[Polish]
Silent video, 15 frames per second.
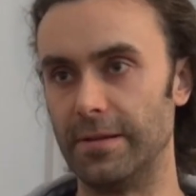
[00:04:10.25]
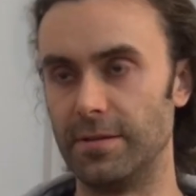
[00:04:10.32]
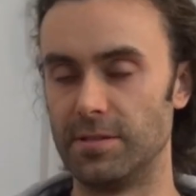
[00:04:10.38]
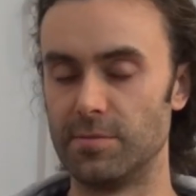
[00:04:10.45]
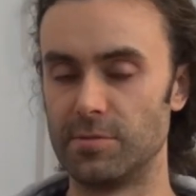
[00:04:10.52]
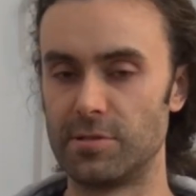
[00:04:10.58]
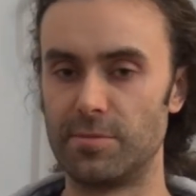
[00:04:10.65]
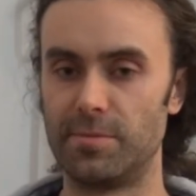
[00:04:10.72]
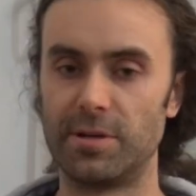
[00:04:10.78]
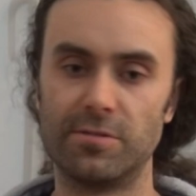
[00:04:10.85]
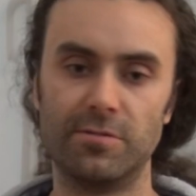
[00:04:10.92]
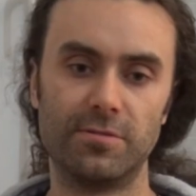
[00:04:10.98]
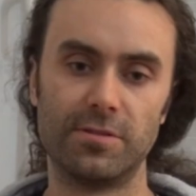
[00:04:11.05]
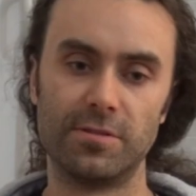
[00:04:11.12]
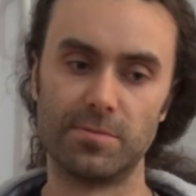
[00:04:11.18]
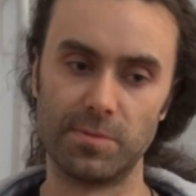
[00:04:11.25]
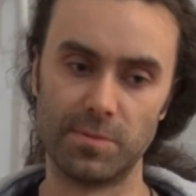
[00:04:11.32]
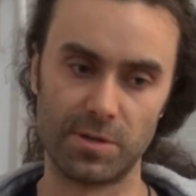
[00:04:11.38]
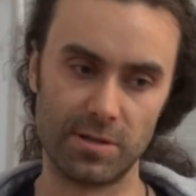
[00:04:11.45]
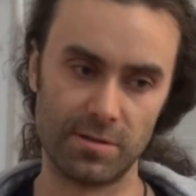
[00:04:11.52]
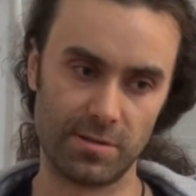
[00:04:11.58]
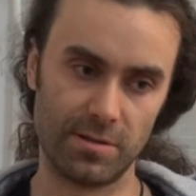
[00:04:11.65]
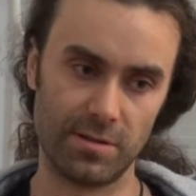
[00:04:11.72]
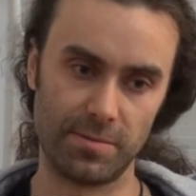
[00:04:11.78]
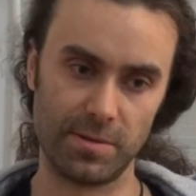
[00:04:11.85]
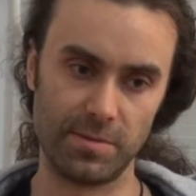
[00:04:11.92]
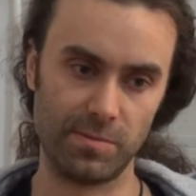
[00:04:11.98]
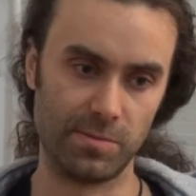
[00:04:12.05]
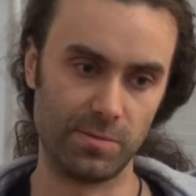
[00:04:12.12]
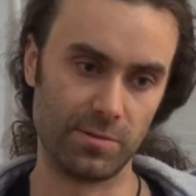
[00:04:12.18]
I zamiast robaków też pomyślałem, że
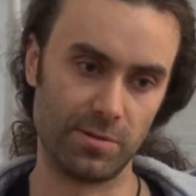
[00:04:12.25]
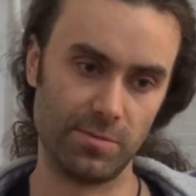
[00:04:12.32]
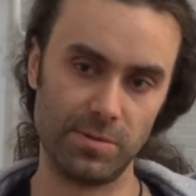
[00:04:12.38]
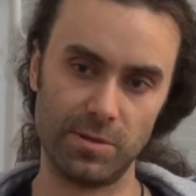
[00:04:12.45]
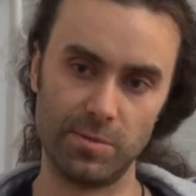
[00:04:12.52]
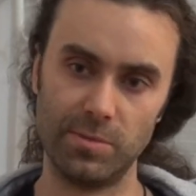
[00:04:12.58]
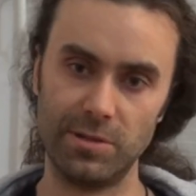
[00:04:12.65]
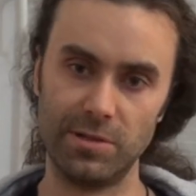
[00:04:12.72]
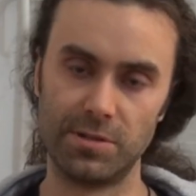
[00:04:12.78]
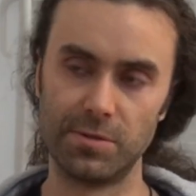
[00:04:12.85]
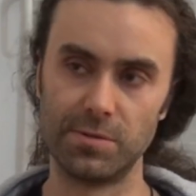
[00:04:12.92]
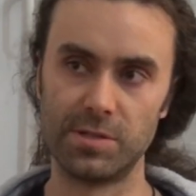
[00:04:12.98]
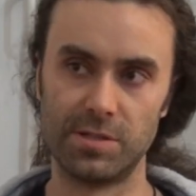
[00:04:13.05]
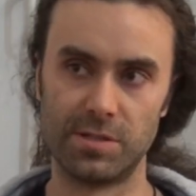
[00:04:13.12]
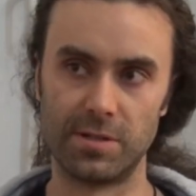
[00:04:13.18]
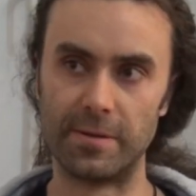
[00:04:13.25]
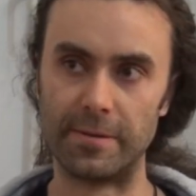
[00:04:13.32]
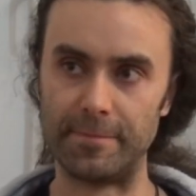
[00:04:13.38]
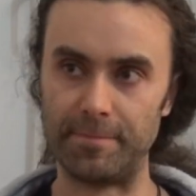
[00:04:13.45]
lepiej byłoby, gdyby to byli żołnierze.